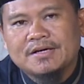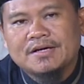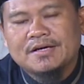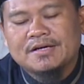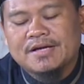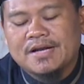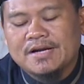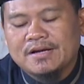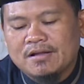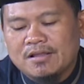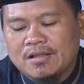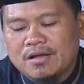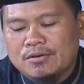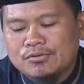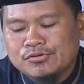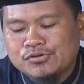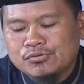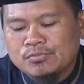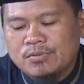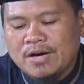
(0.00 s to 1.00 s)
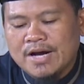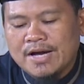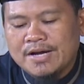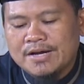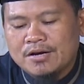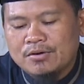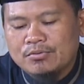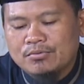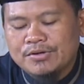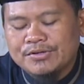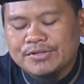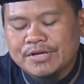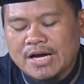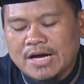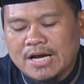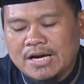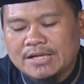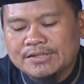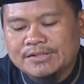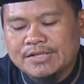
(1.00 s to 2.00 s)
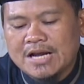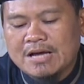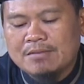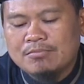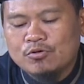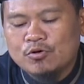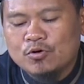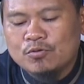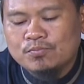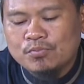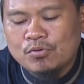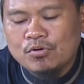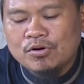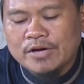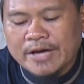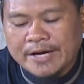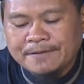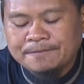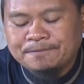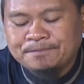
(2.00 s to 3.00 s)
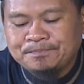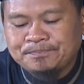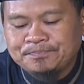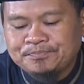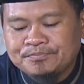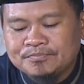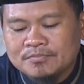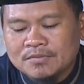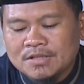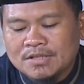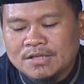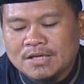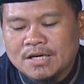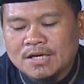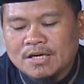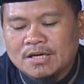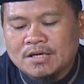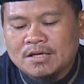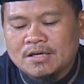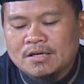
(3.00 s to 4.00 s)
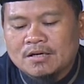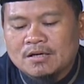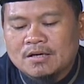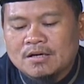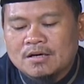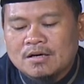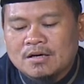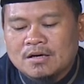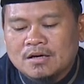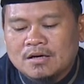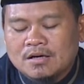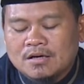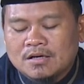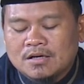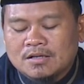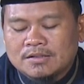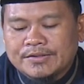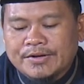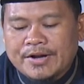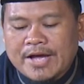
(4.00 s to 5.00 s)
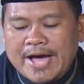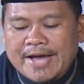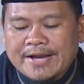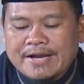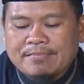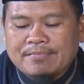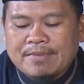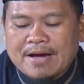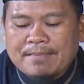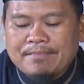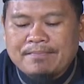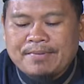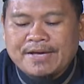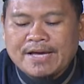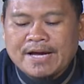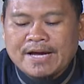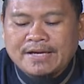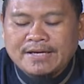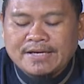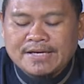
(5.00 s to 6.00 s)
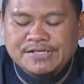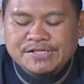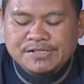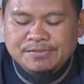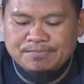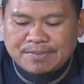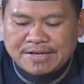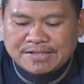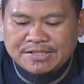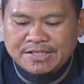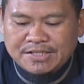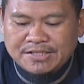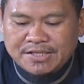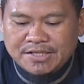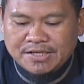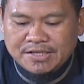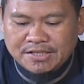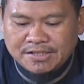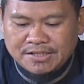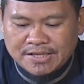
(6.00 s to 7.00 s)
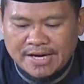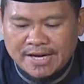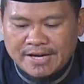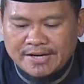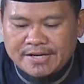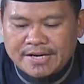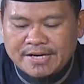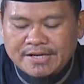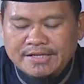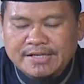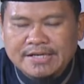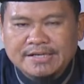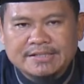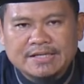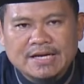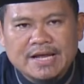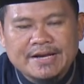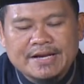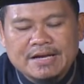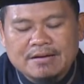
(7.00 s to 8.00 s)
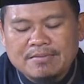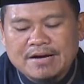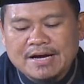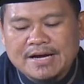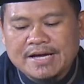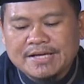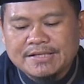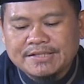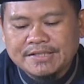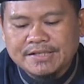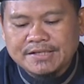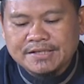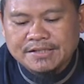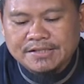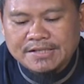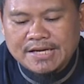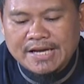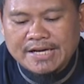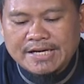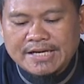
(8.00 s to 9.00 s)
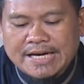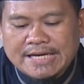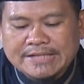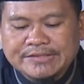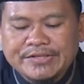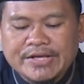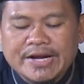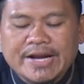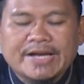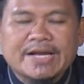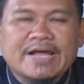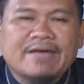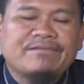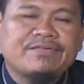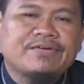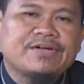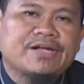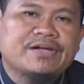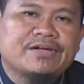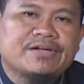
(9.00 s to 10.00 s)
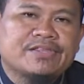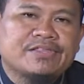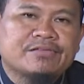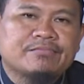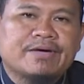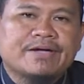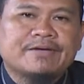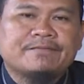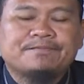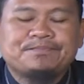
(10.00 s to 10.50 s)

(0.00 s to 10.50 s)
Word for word: Dan Allah Subhanahu wa taala telah mengumpulkan ya Eh, terhadap apa yang ia sifati dirinya dan ia telah namakan dirinya di antara nafi dan isbat.